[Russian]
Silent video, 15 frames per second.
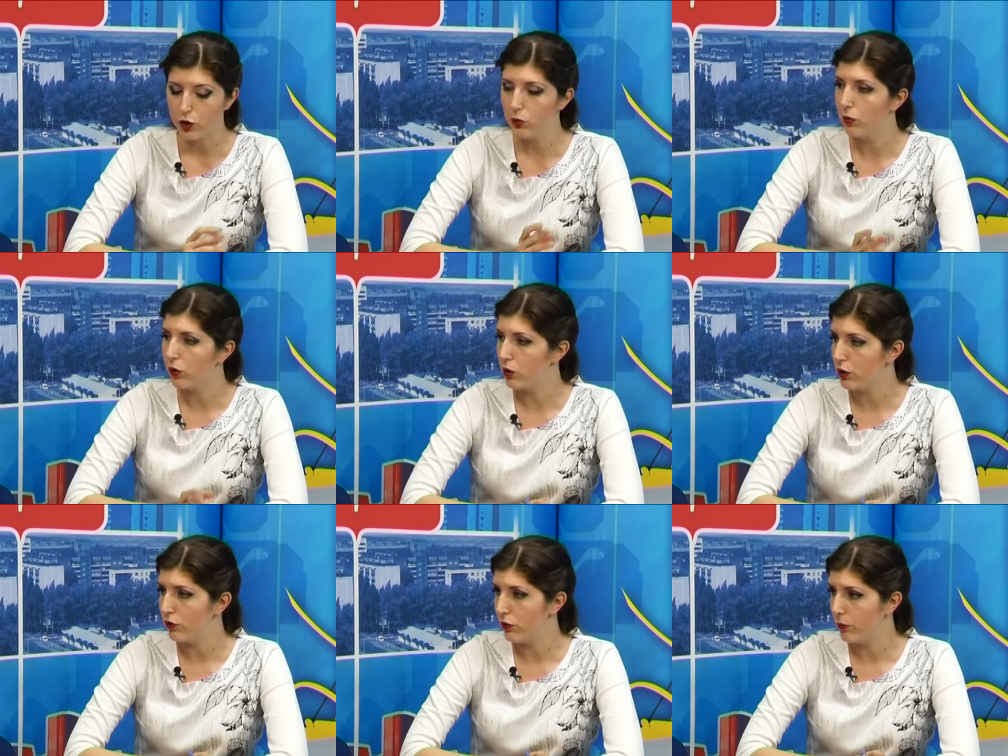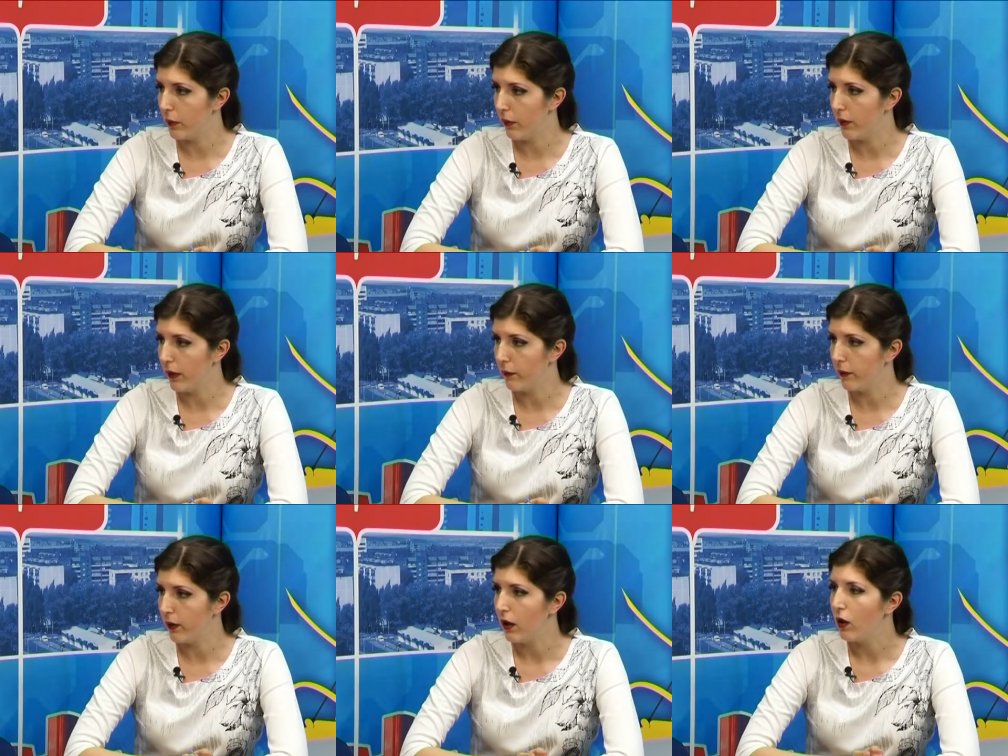чем ключевые
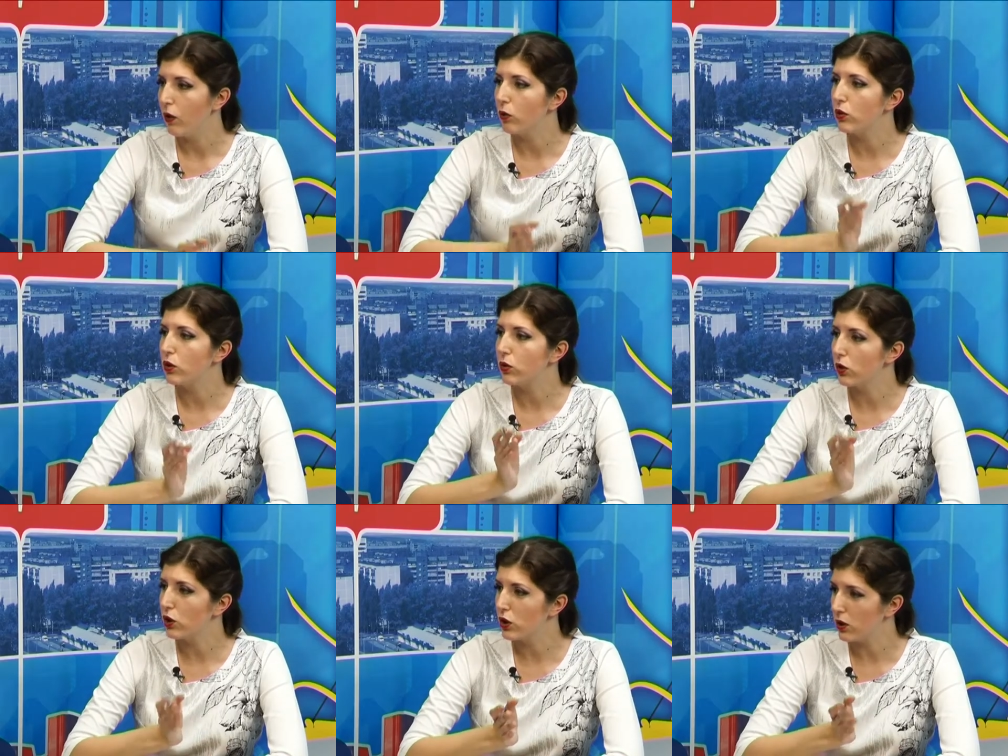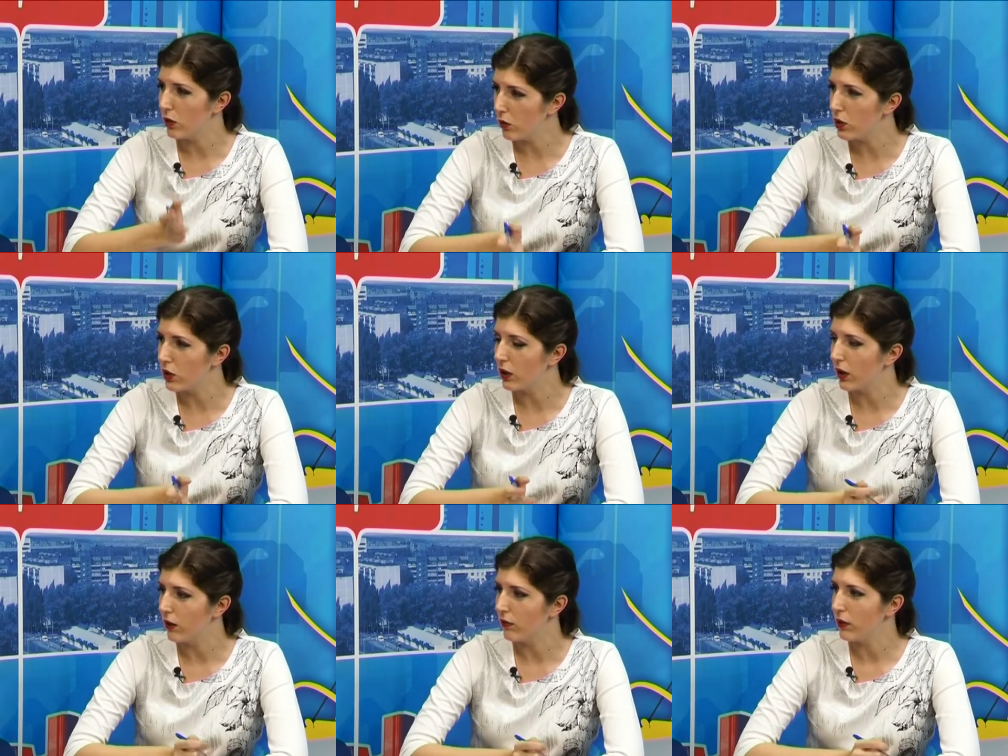проблемы? Он столь же сложен,
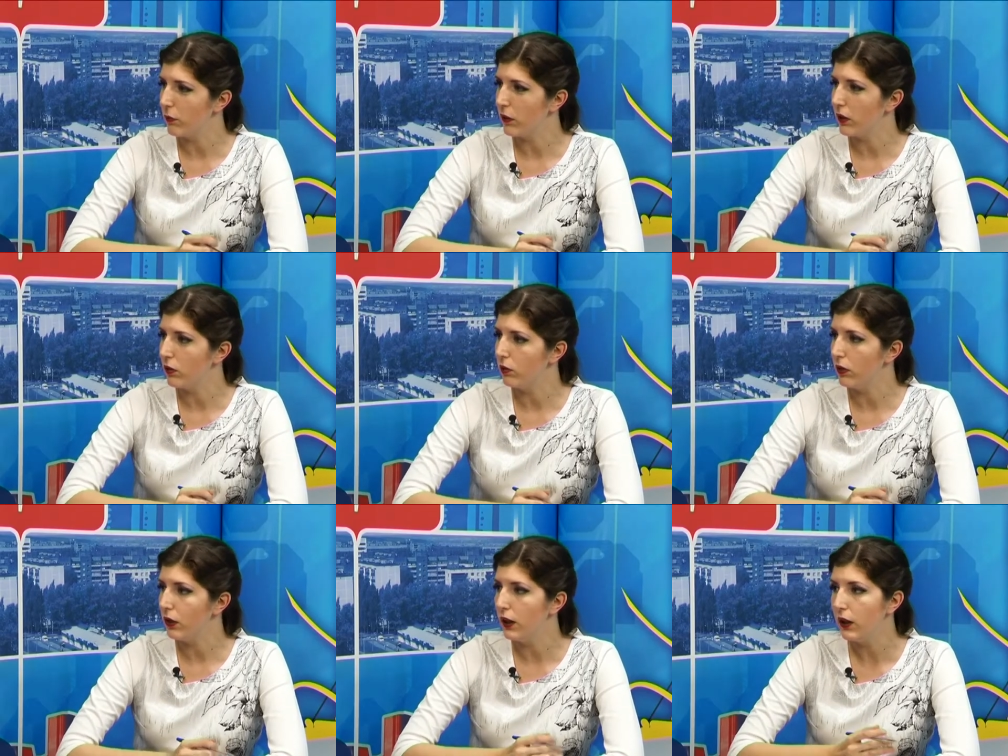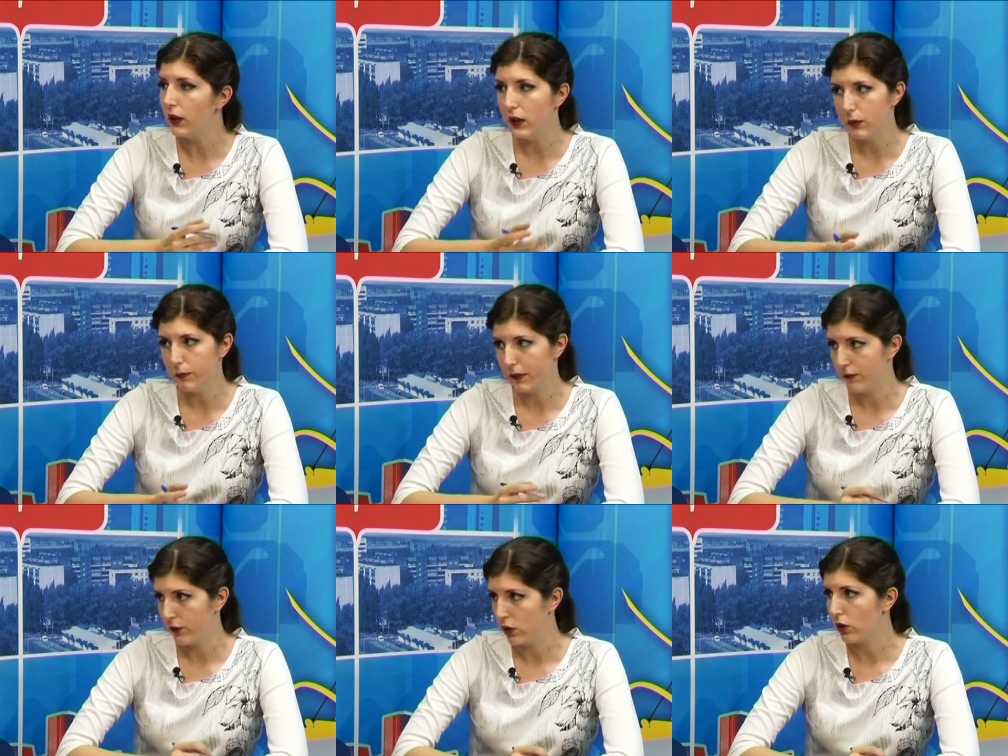как в этом году, или есть
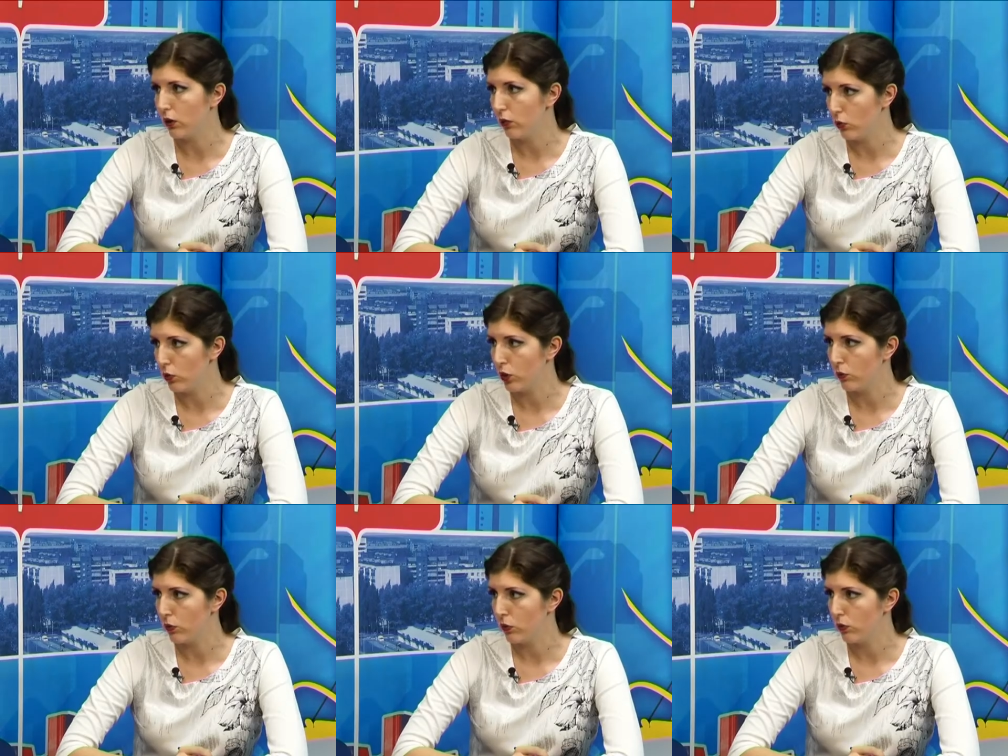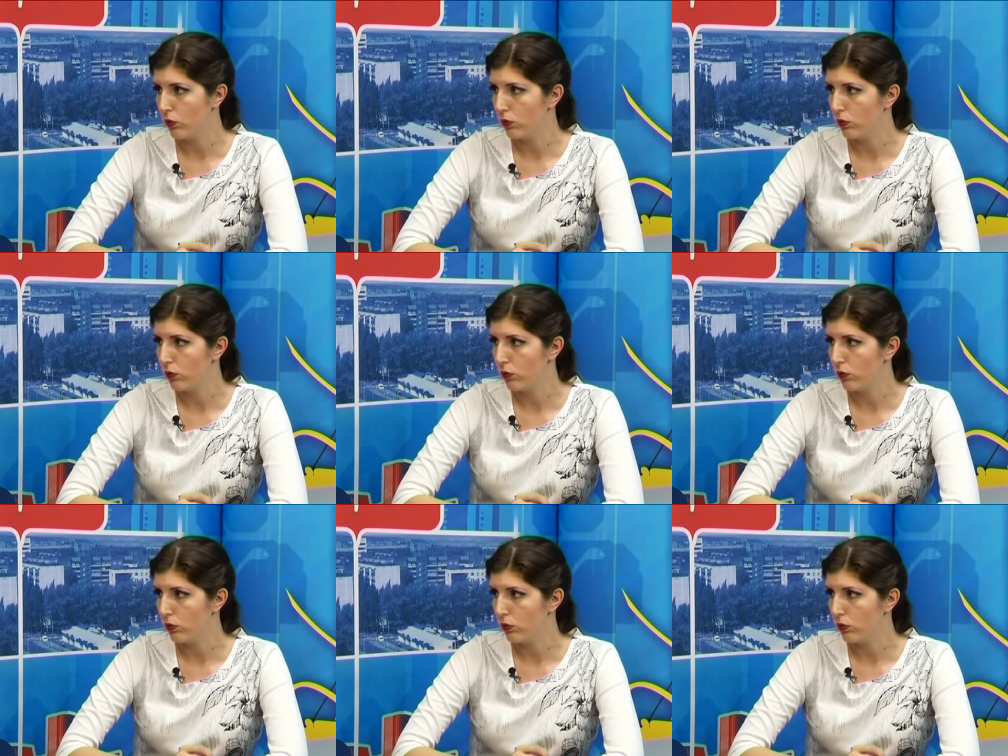подвижки к лучшему?